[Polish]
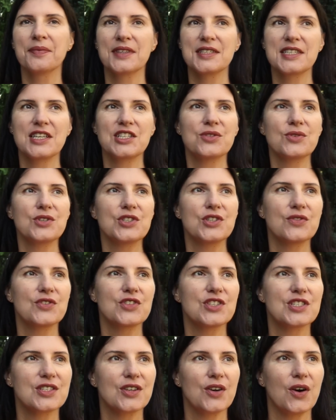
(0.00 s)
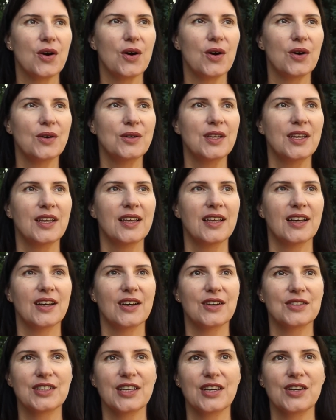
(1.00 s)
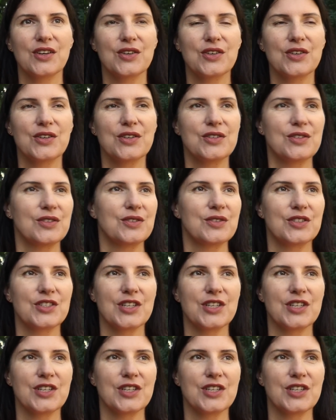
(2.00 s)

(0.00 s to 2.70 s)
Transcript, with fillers: Zaczęło się wszystko od tego,